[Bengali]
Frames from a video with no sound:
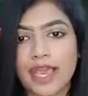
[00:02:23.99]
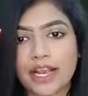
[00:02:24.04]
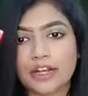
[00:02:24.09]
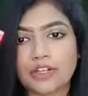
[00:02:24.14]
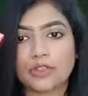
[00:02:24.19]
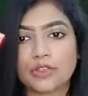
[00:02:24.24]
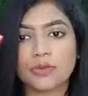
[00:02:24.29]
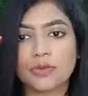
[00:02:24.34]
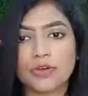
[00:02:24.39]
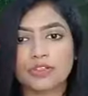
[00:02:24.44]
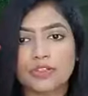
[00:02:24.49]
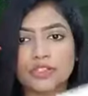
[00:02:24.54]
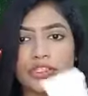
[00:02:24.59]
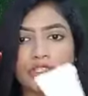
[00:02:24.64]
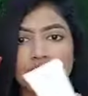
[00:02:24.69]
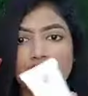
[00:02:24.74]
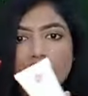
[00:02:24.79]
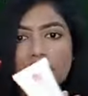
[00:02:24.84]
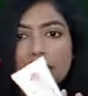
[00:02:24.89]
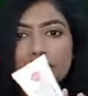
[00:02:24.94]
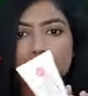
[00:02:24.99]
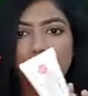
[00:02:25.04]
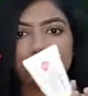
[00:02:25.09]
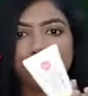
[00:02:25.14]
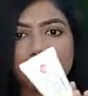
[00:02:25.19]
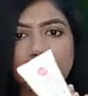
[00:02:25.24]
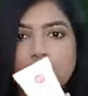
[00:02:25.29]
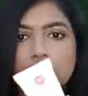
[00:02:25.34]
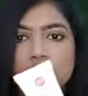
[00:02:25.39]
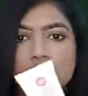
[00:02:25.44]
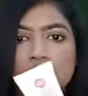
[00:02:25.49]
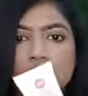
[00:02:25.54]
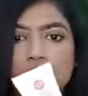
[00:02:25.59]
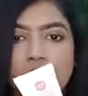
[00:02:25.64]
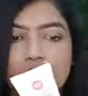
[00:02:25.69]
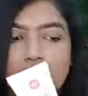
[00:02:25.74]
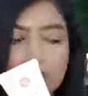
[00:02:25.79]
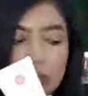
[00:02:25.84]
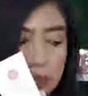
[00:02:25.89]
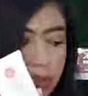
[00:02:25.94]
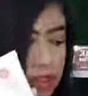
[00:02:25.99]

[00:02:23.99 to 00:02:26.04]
এগারোশো পঞ্চাশ টাকা এবং ফেস ওয়াশের প্রাইস পড়বে